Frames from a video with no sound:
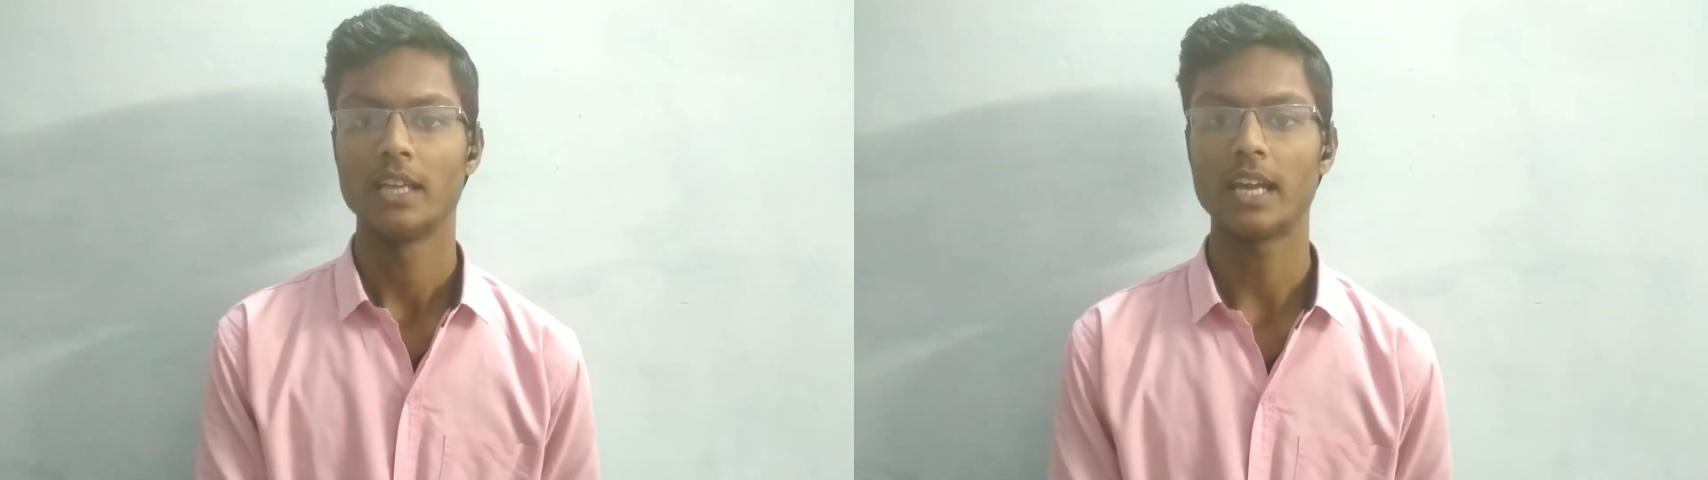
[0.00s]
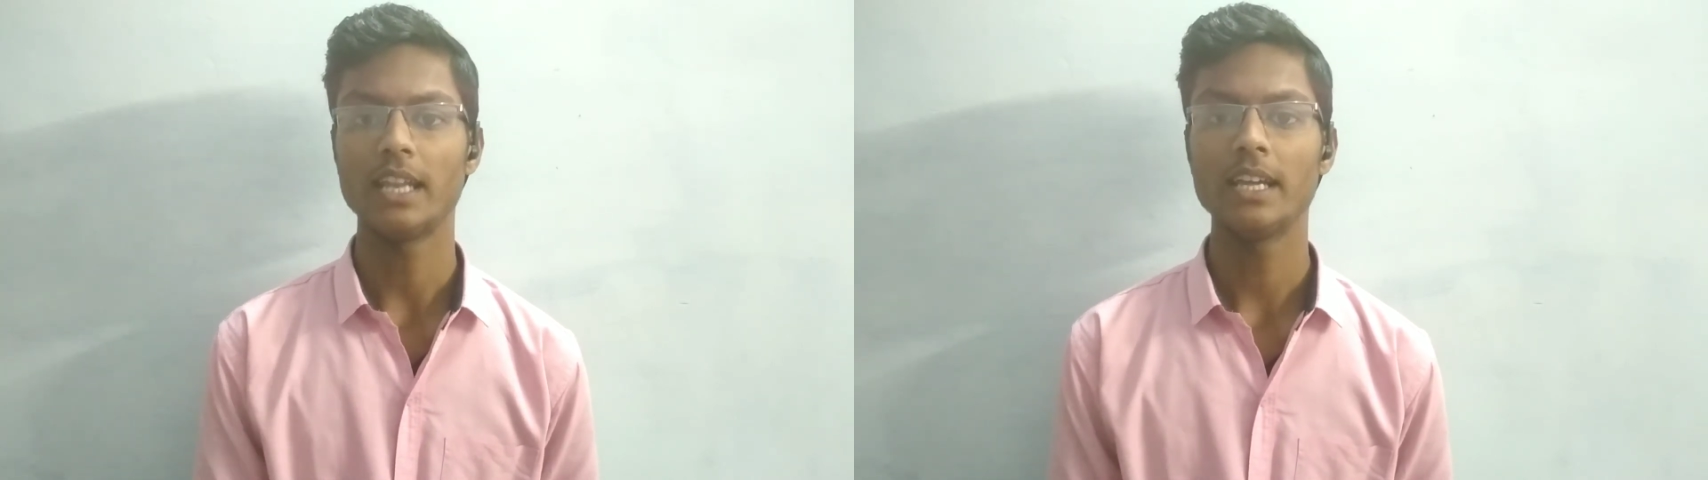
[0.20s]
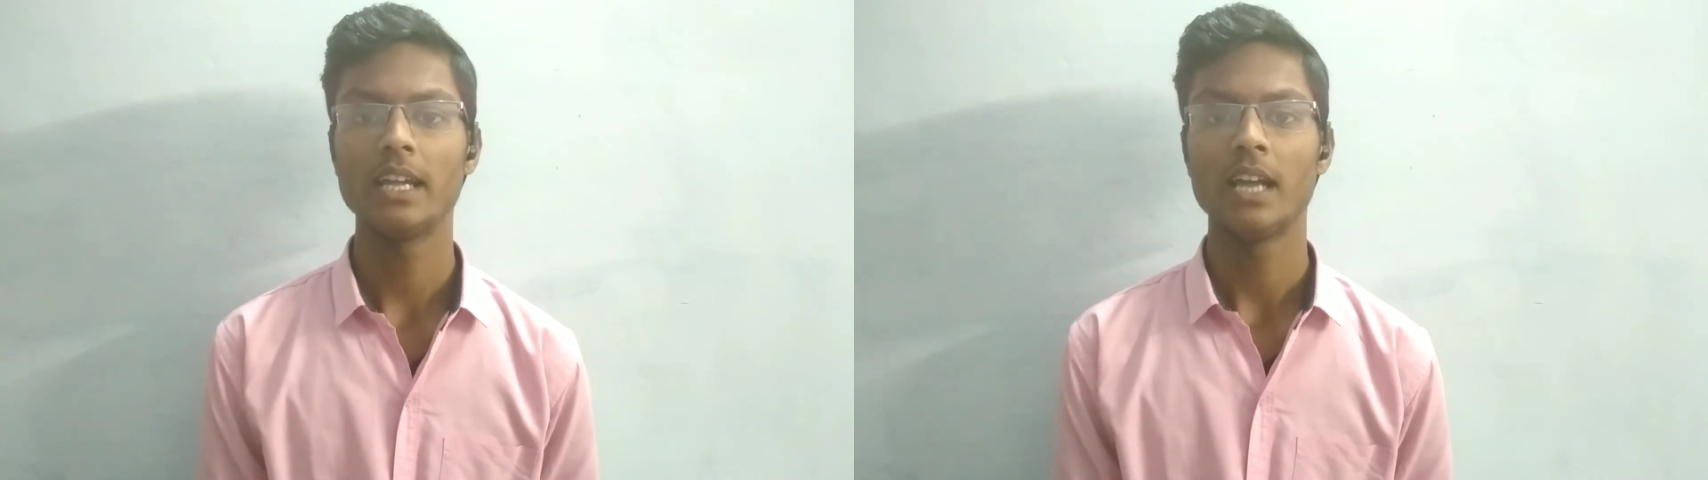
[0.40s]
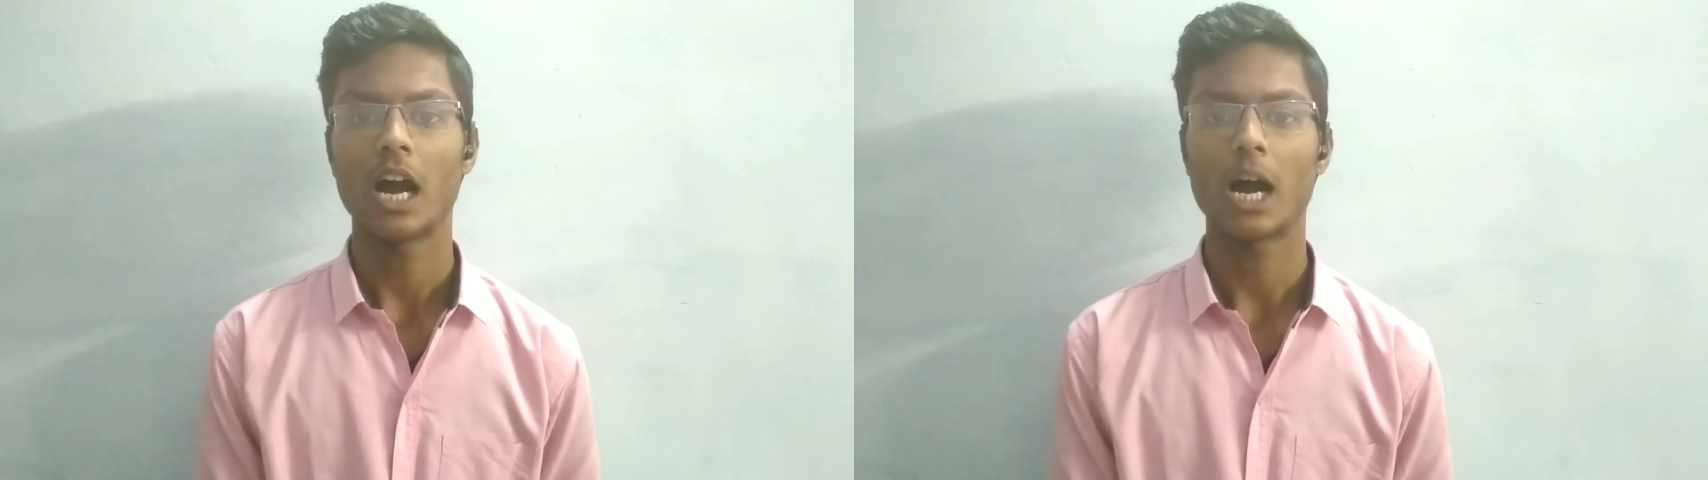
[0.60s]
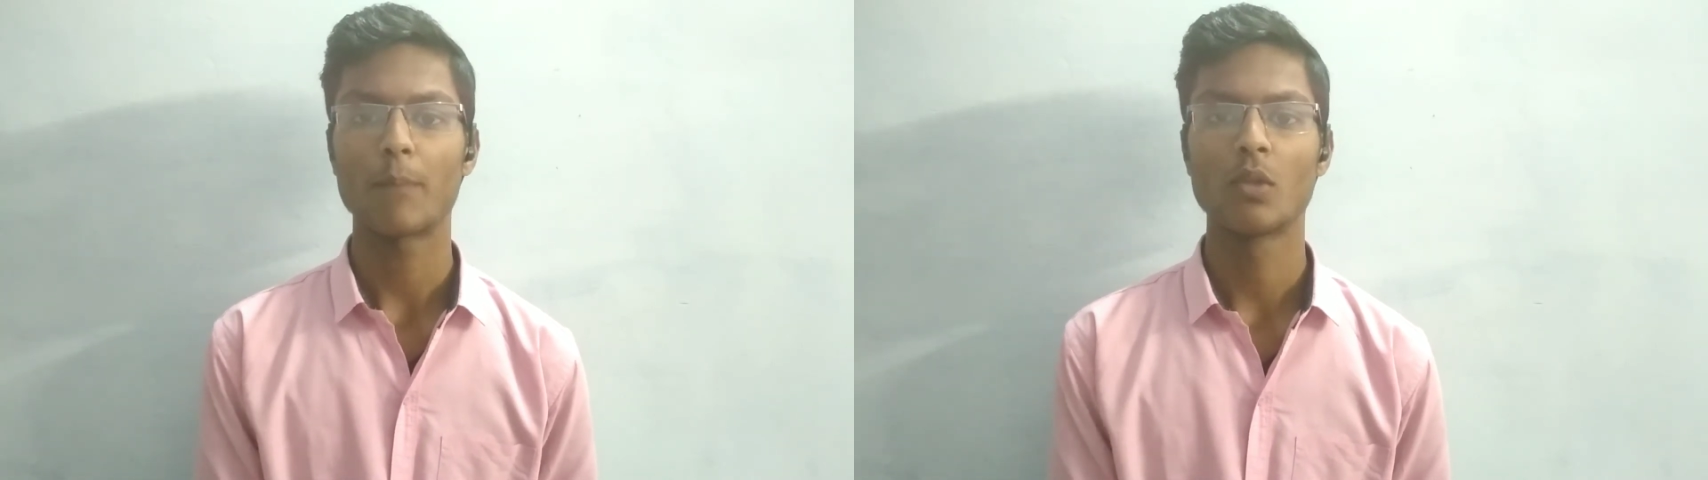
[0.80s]
यानी कि
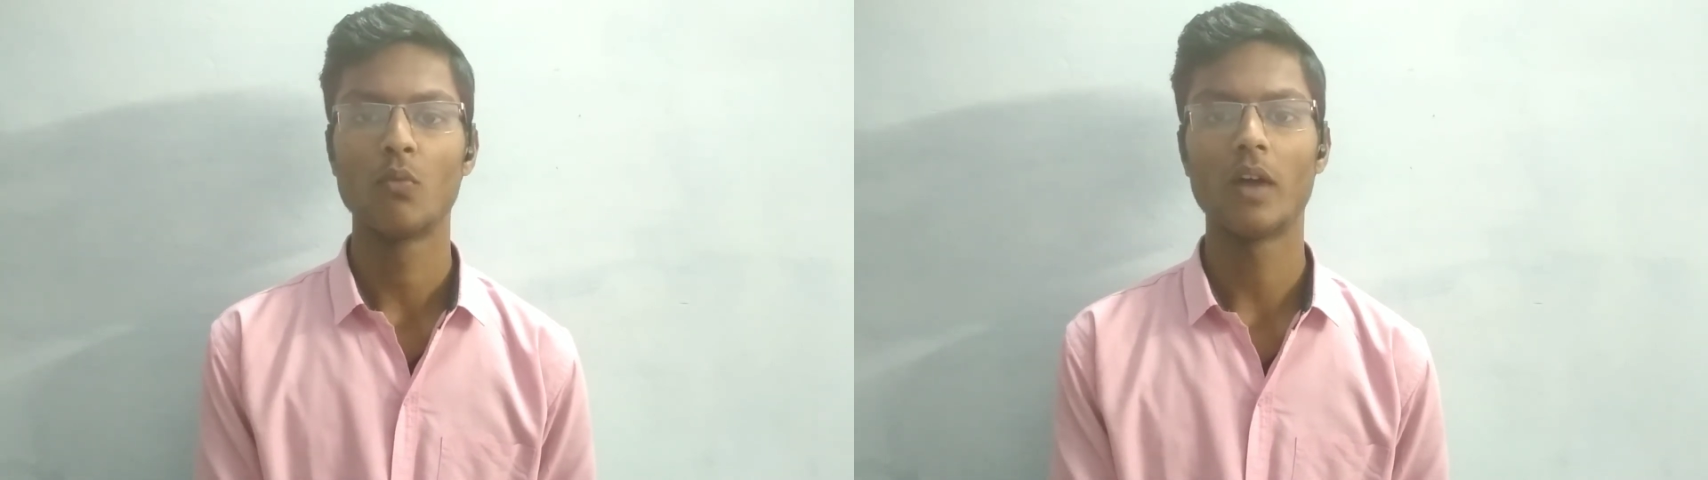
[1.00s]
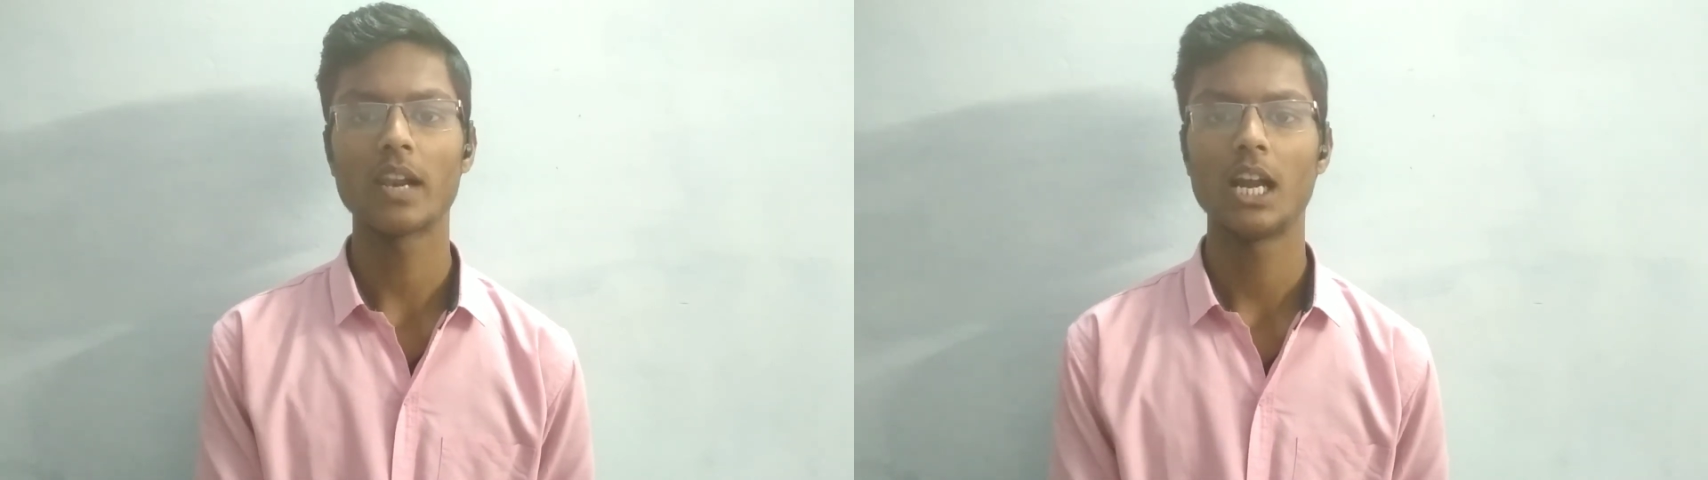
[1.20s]
आपने वन